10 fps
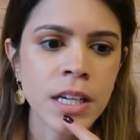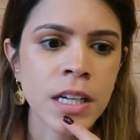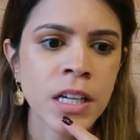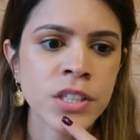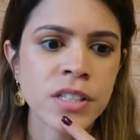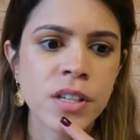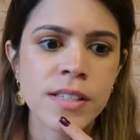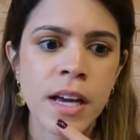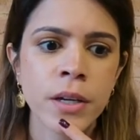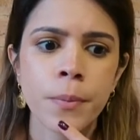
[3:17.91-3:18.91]
E a gente só
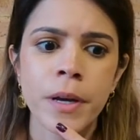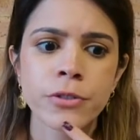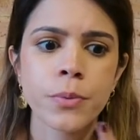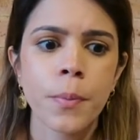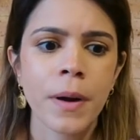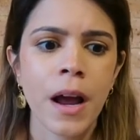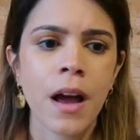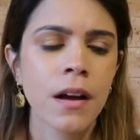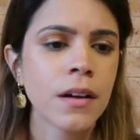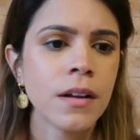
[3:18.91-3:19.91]
saiu mesmo
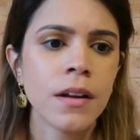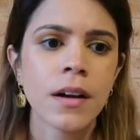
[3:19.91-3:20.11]
pra